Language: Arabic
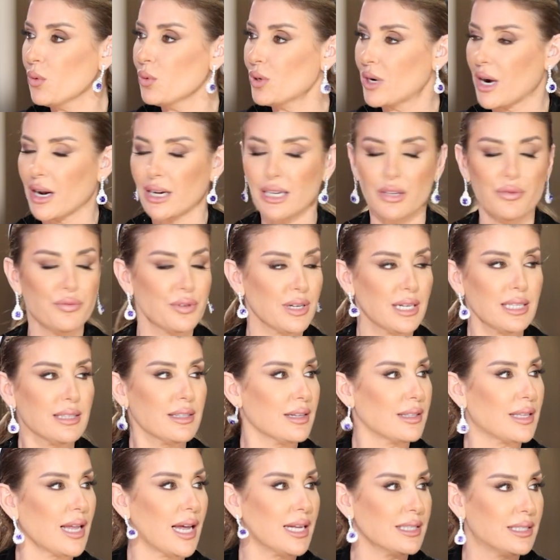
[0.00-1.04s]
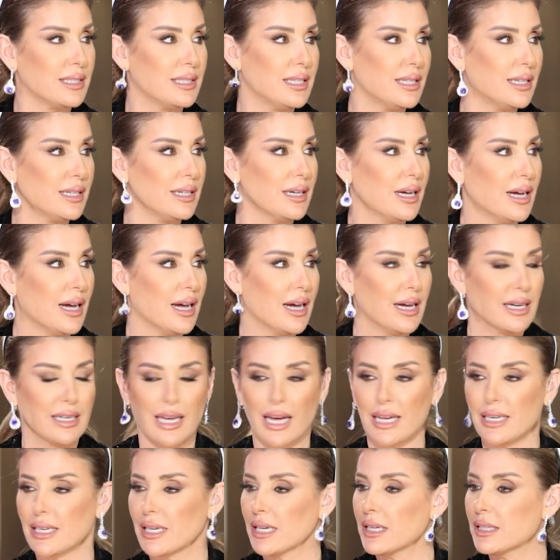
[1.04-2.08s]
ثوره كيف كنت تهدي
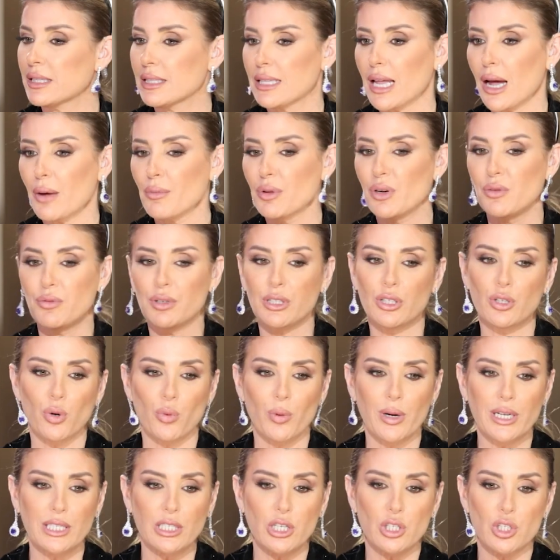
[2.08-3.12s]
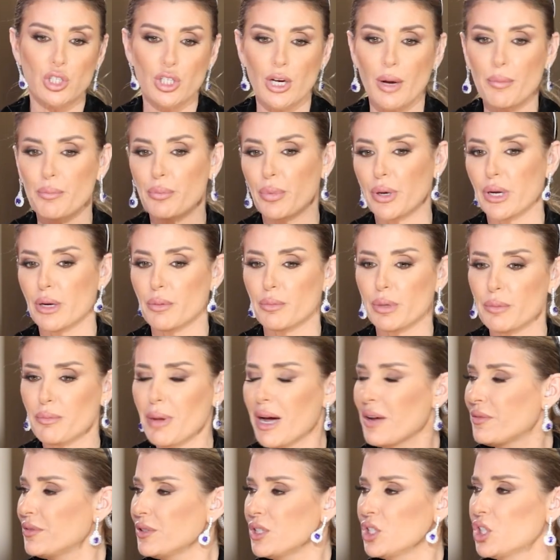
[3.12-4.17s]
يعني كنت تعمل فيديوهات تشبق ما